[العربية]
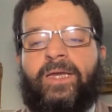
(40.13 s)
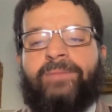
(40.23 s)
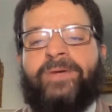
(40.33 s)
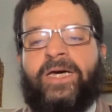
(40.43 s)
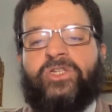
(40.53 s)

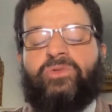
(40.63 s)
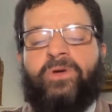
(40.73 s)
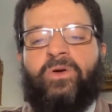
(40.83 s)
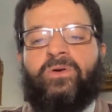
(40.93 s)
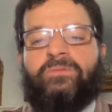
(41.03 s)
لما
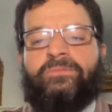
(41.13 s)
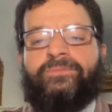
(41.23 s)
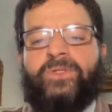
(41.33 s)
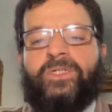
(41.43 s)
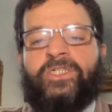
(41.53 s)
خرجوا من
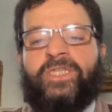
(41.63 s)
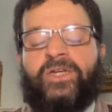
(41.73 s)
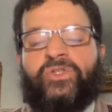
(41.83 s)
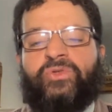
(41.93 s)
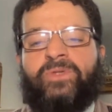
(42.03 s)
الحكم
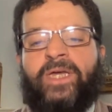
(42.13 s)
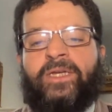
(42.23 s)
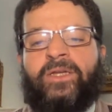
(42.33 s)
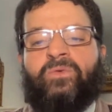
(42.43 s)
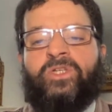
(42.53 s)
اشتر
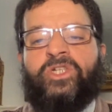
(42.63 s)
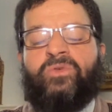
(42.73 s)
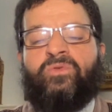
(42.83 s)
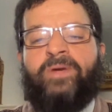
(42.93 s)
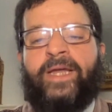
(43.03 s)
السودان اللي هو
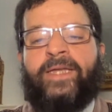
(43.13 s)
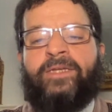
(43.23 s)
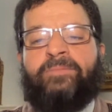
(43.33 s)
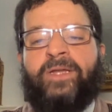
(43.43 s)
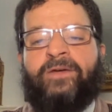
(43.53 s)
الجنوب
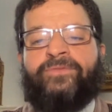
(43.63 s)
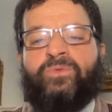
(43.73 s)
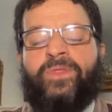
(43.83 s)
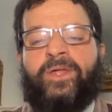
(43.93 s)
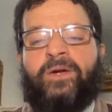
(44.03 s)
الغني
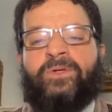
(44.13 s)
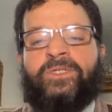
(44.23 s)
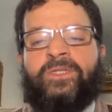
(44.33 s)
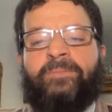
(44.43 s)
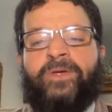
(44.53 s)
بالنفط
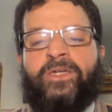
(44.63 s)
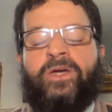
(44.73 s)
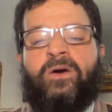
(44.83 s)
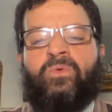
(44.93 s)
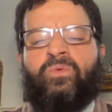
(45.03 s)
والثروات
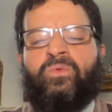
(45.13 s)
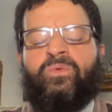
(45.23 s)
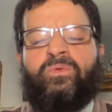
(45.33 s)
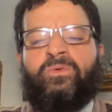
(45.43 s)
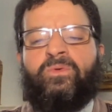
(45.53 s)
الطبيعيه
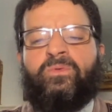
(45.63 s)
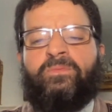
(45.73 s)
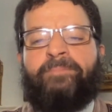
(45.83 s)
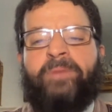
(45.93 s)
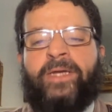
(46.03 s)

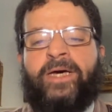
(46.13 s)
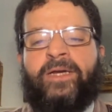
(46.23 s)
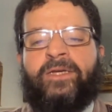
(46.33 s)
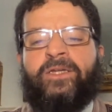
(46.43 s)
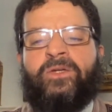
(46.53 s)
ومنبع
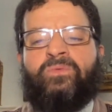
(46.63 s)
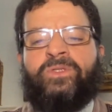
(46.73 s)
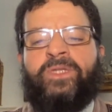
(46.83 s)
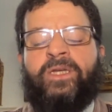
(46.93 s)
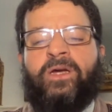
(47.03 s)
نهر النيل
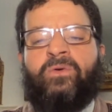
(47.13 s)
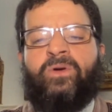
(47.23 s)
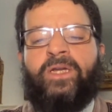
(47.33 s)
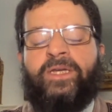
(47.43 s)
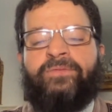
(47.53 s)
والدنيا
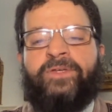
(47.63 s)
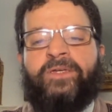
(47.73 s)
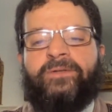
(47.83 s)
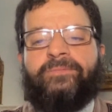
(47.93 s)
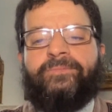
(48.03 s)
الكل اللي
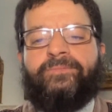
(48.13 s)
فيه